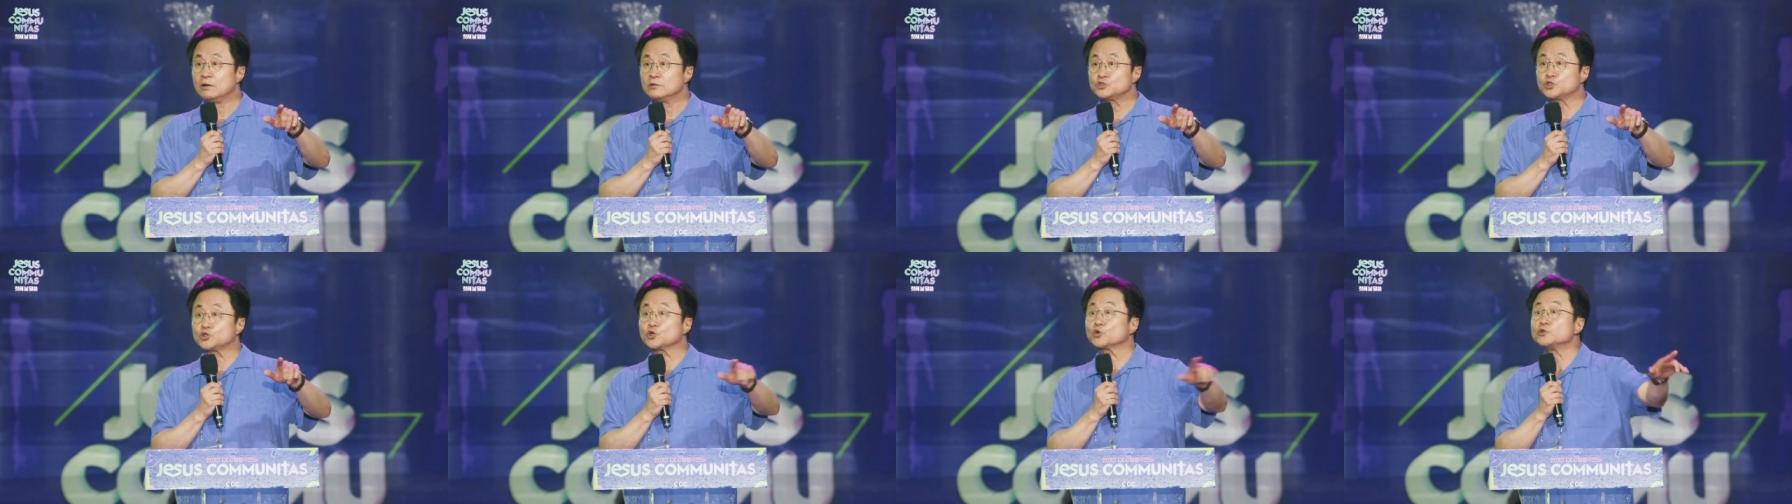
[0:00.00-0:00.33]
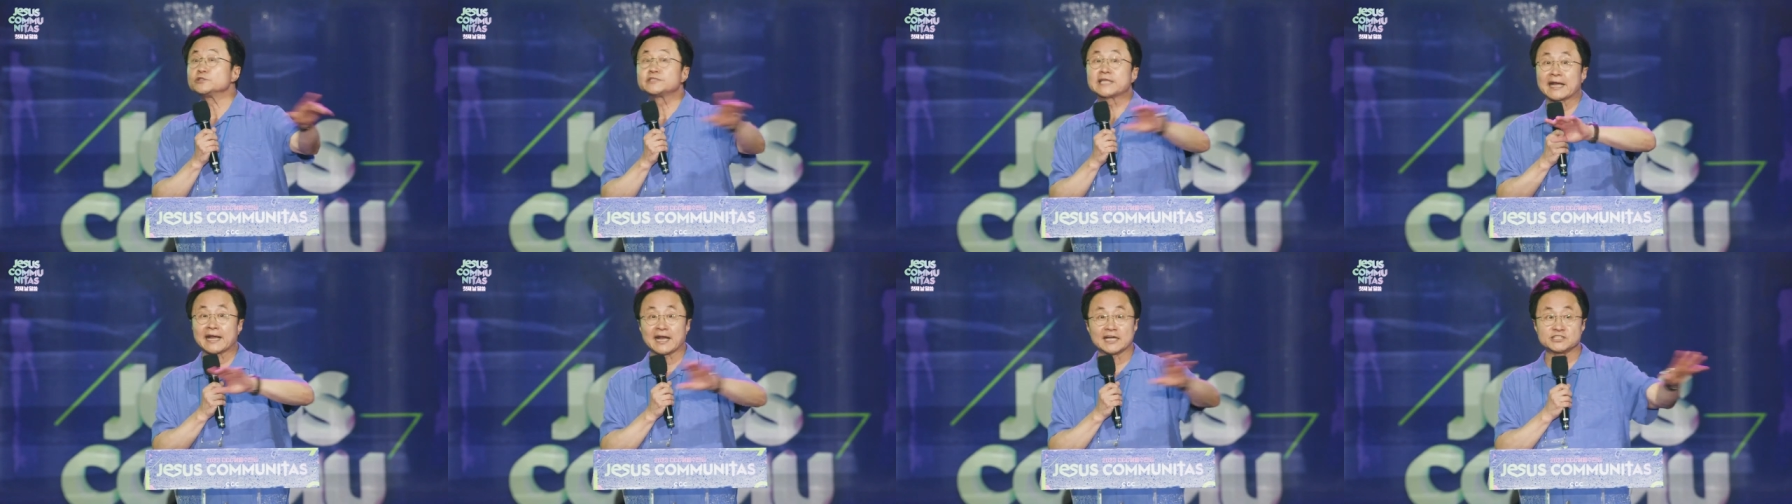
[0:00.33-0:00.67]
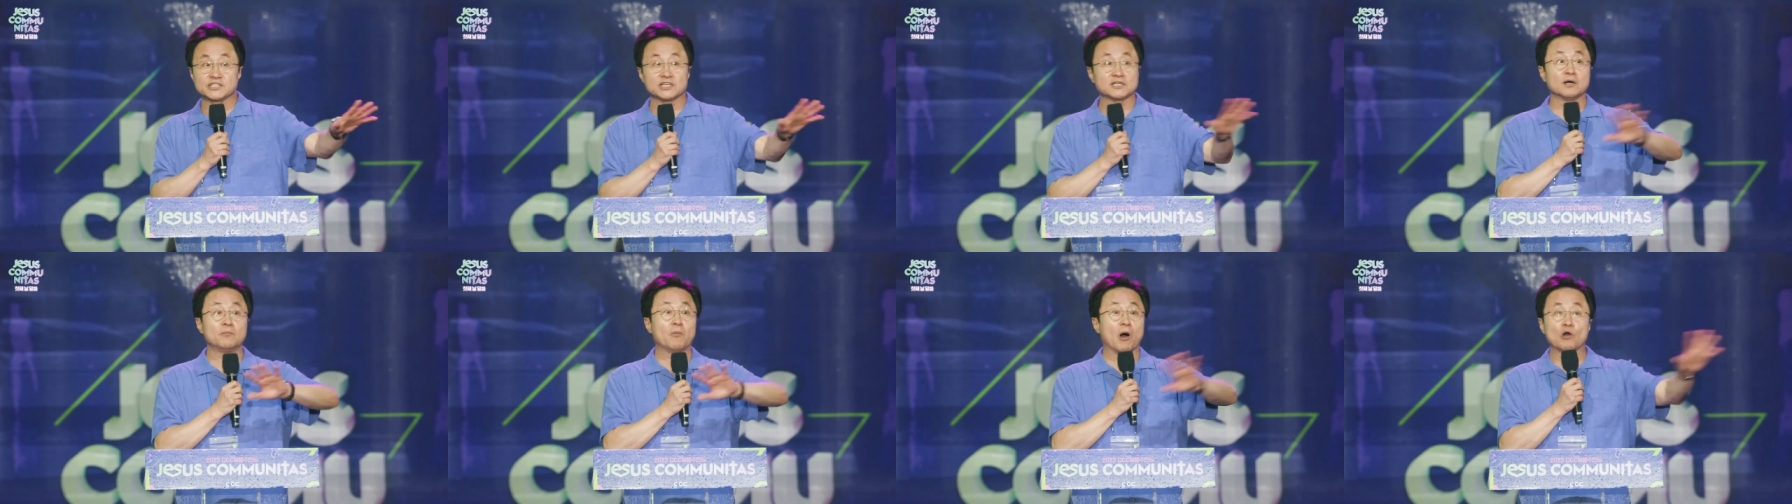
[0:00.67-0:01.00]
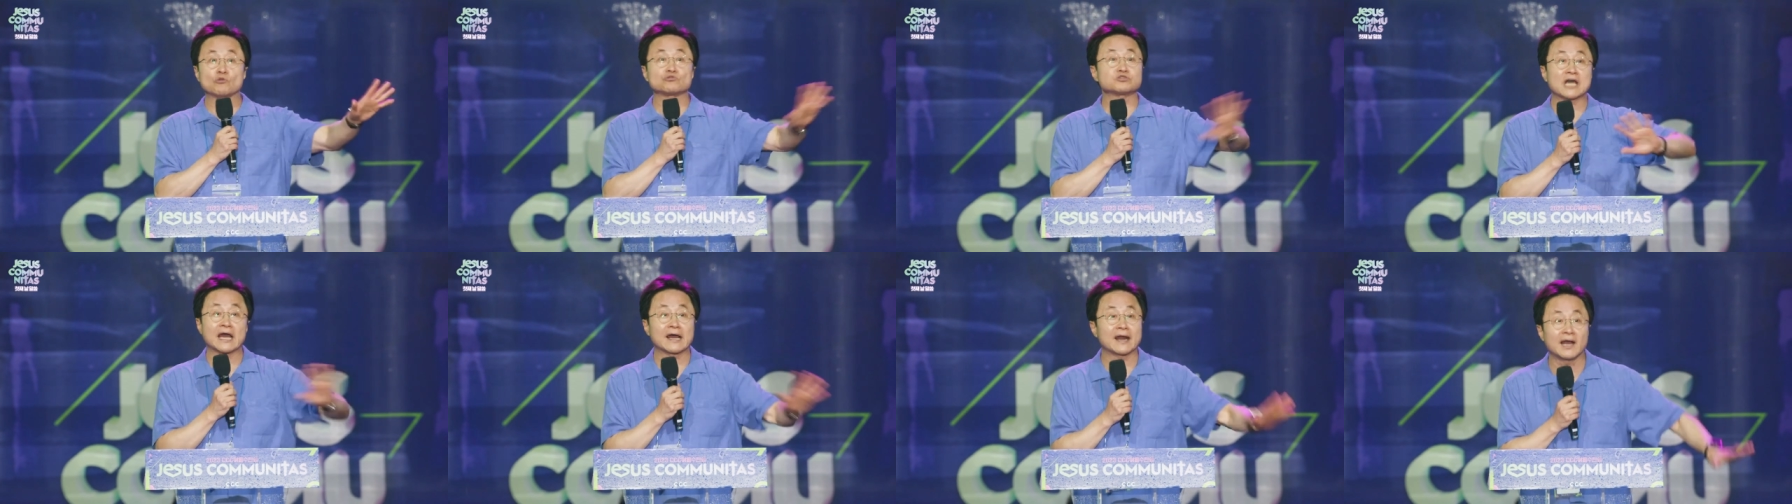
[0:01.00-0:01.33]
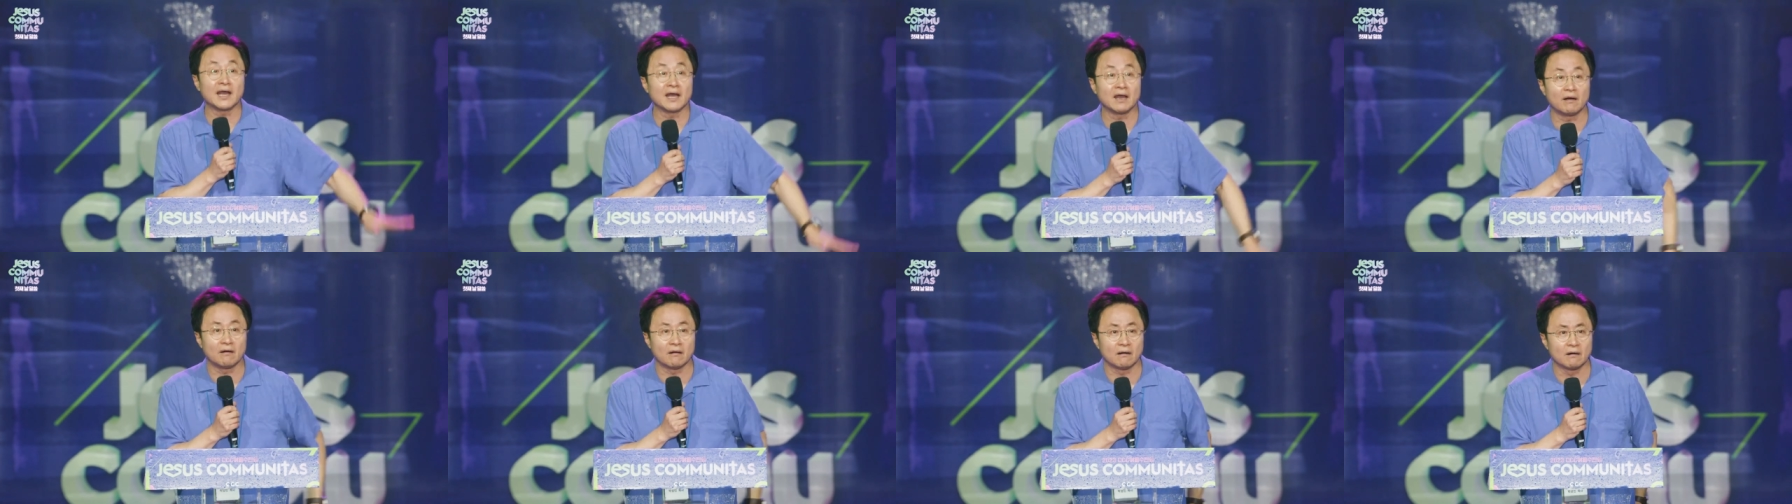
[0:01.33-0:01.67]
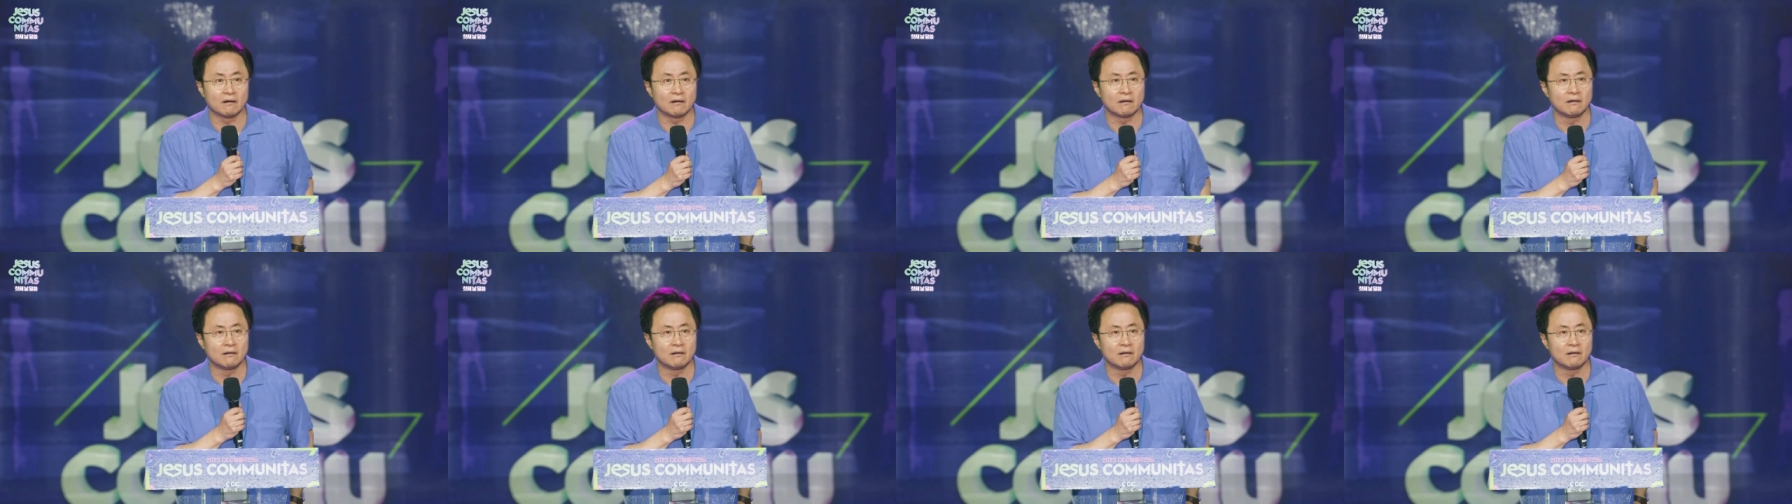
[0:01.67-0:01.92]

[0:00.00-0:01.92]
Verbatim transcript: 죽을 때까지 그거 먹고 살아요.